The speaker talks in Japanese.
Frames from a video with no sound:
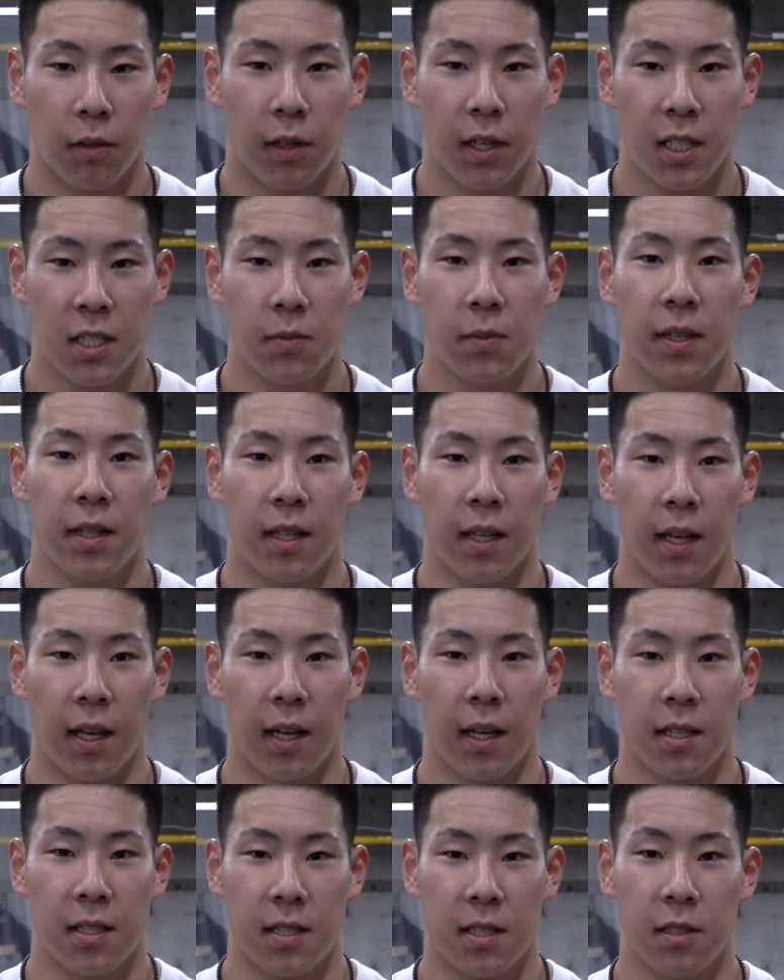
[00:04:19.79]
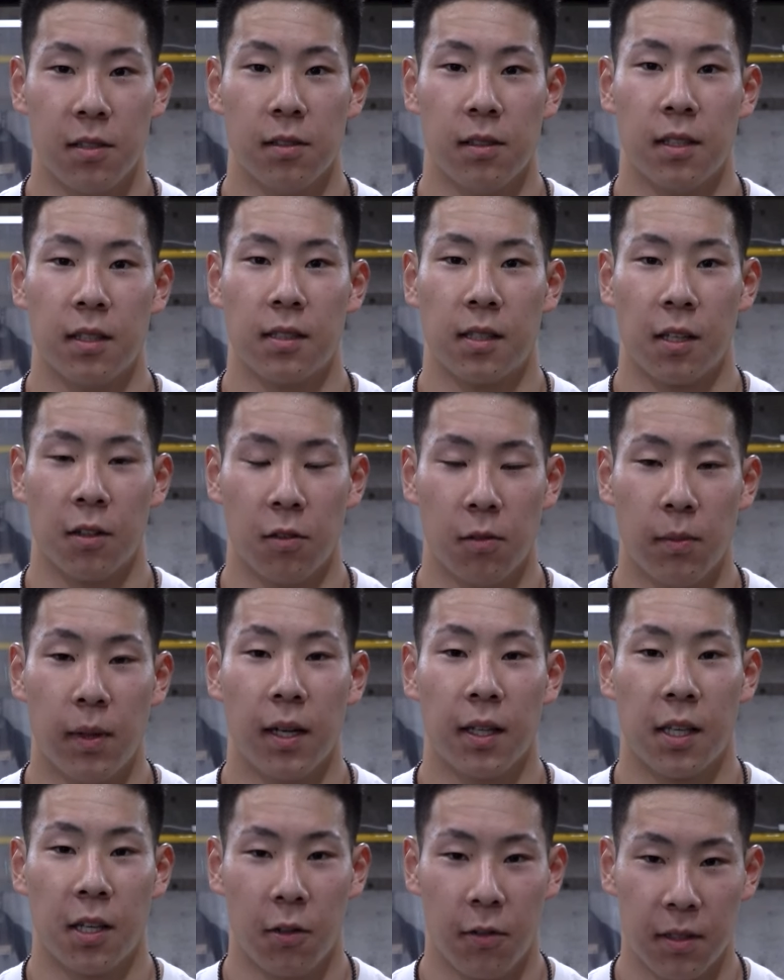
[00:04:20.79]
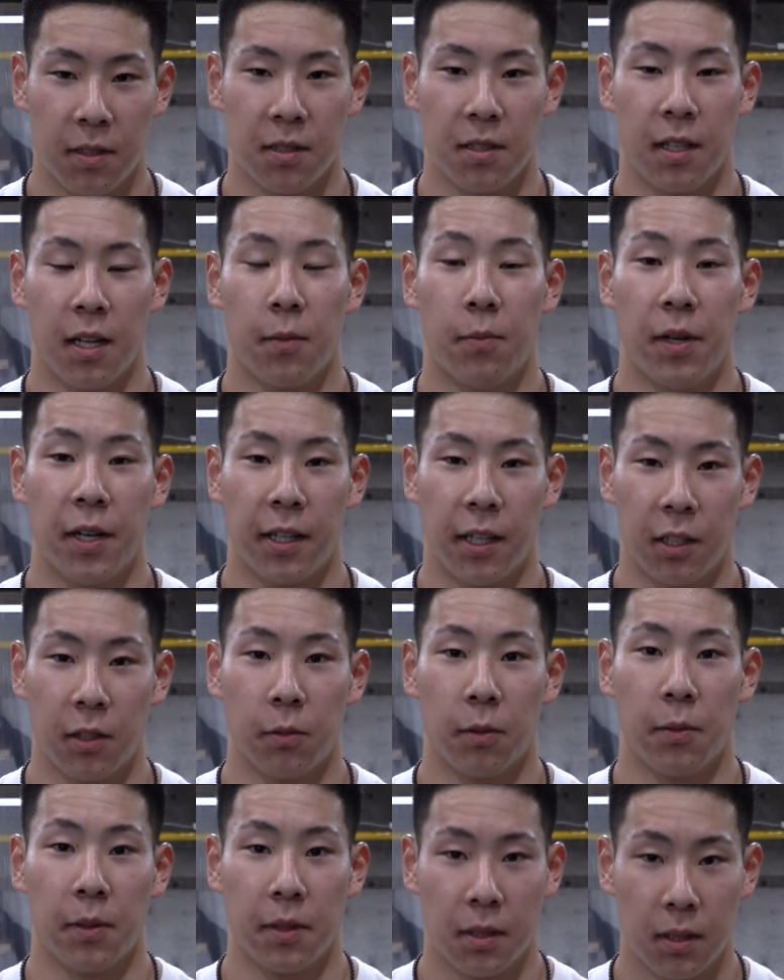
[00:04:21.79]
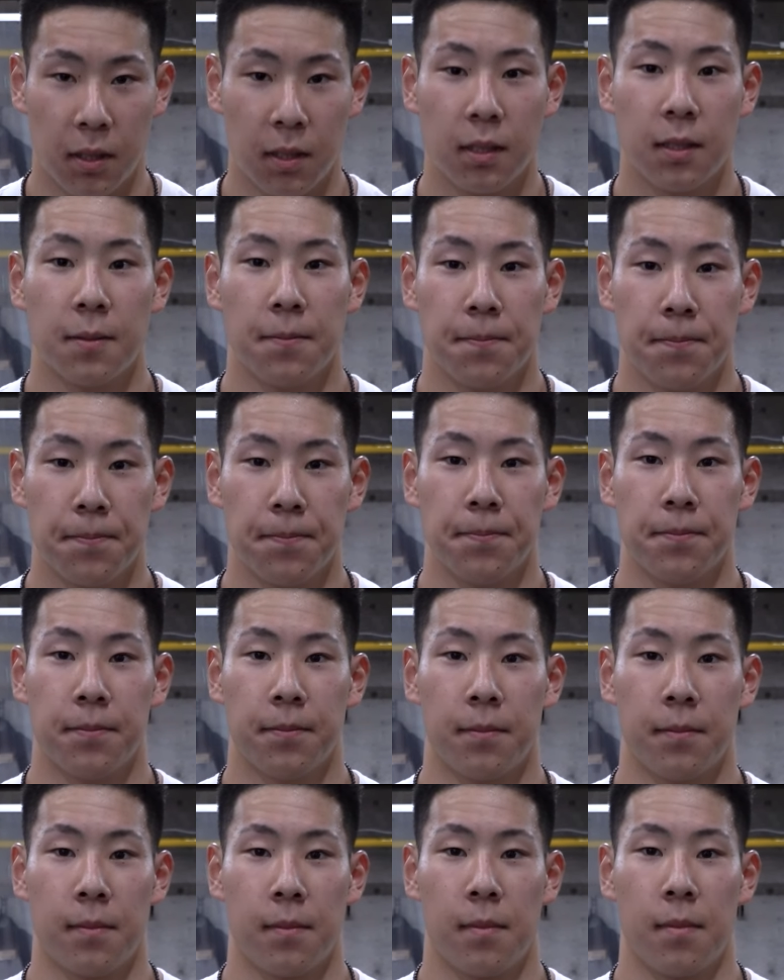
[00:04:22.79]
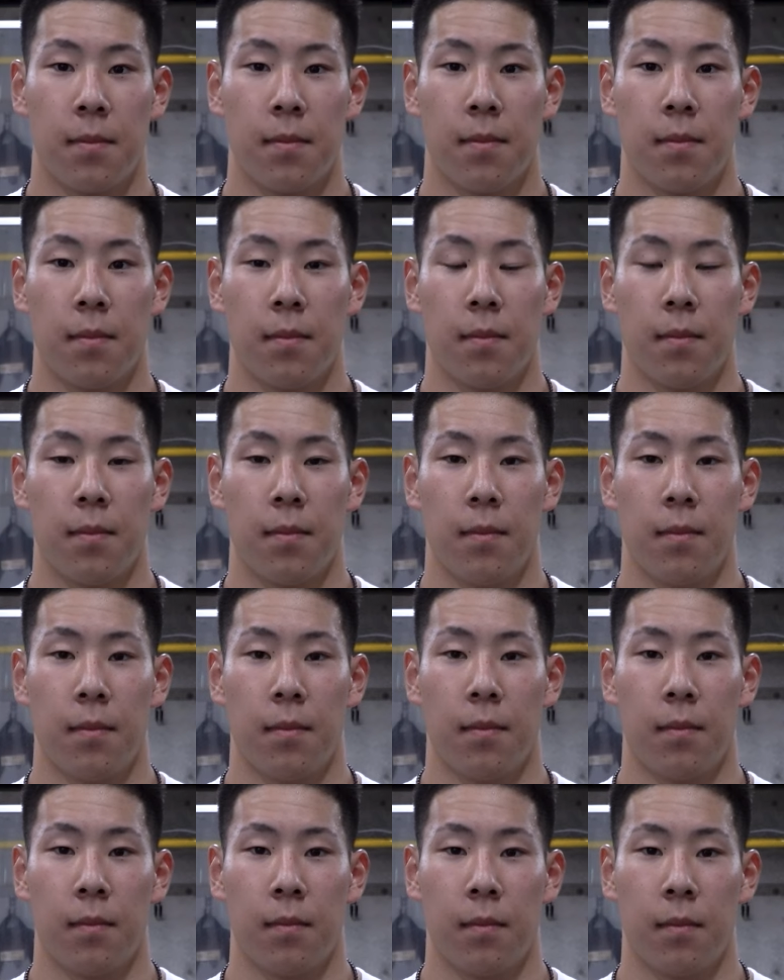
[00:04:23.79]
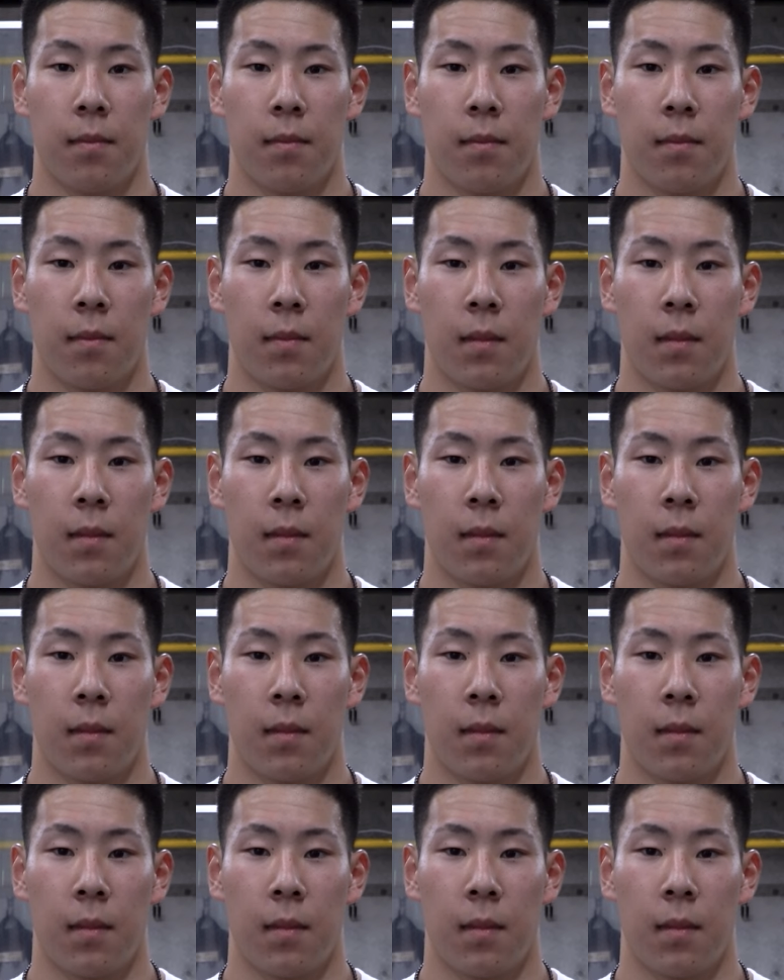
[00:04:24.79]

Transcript: 初めて走るんですけど、気負わずに頑張りたいと思います。レースご覧になられましたか？